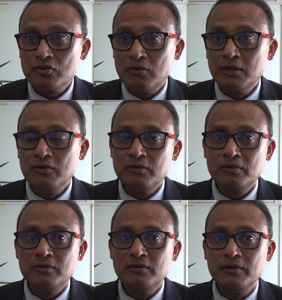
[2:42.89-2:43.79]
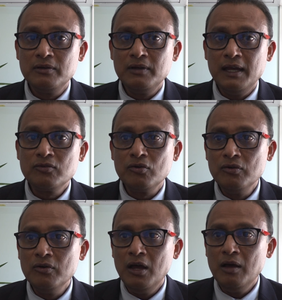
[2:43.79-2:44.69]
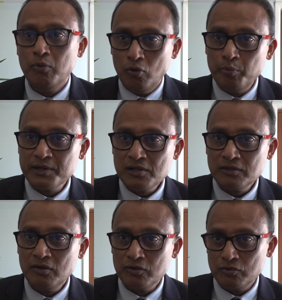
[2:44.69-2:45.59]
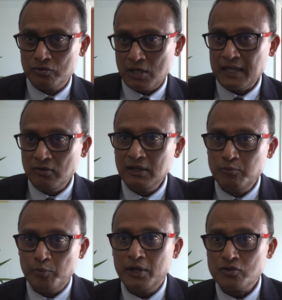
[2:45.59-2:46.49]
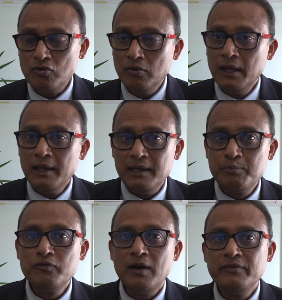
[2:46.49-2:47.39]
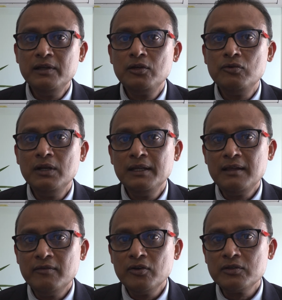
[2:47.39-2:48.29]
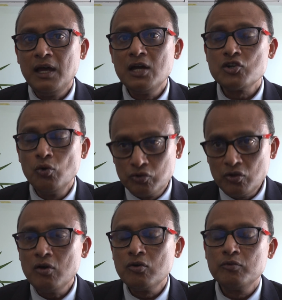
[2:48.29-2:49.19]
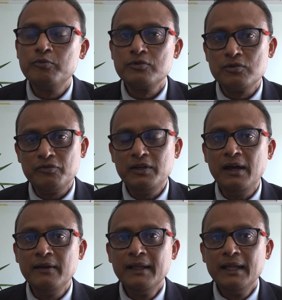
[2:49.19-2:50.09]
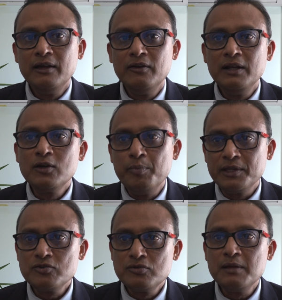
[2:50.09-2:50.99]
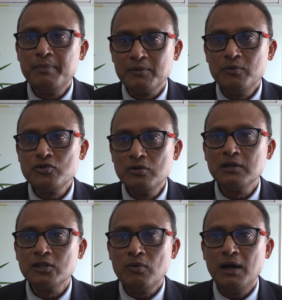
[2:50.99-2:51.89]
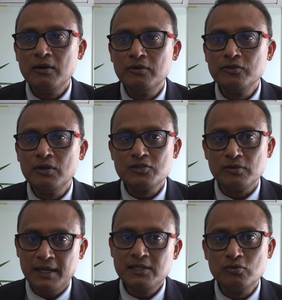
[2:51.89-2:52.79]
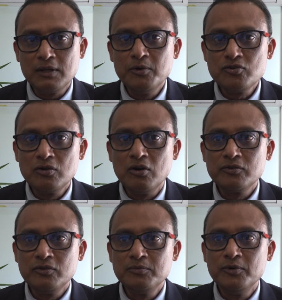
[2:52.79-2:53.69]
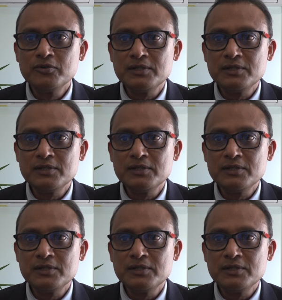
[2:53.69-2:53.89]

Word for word: Je crois que euh, être un bon représentant de ce qu'attend la population et pouvoir véhiculer davantage, autant que se faire, euh, les compétences du département sur le territoire euh, de la zone Est, notamment sur le canton numéro